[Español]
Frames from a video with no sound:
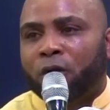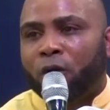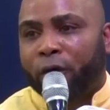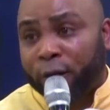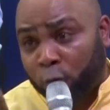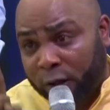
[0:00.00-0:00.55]

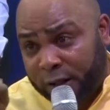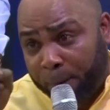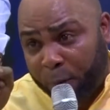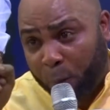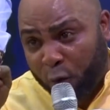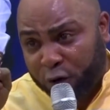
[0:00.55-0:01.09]
lo que tú estás
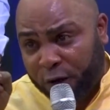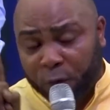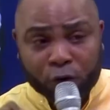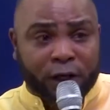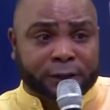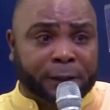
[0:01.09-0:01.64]

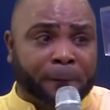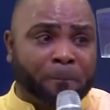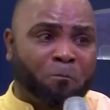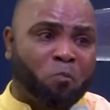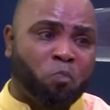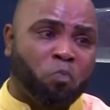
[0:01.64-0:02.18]
proponiéndote hacer.
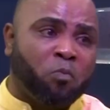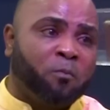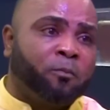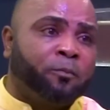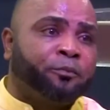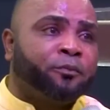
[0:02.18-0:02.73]

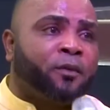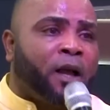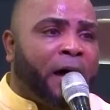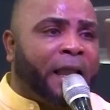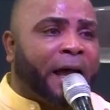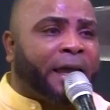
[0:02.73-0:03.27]

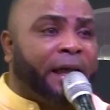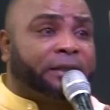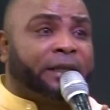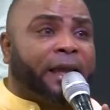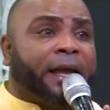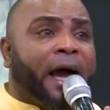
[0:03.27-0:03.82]
A la
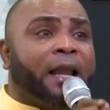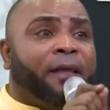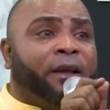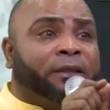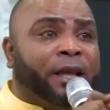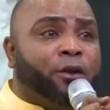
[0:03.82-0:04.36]
gente que carga
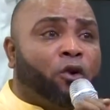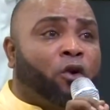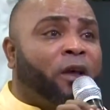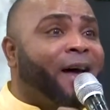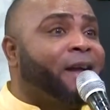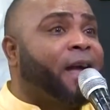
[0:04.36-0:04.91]
destino no
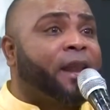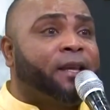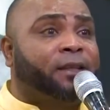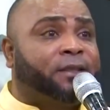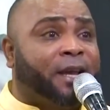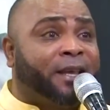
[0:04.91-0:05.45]
le dan
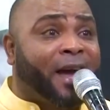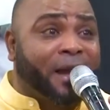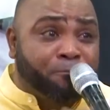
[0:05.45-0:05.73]
caricia, le dan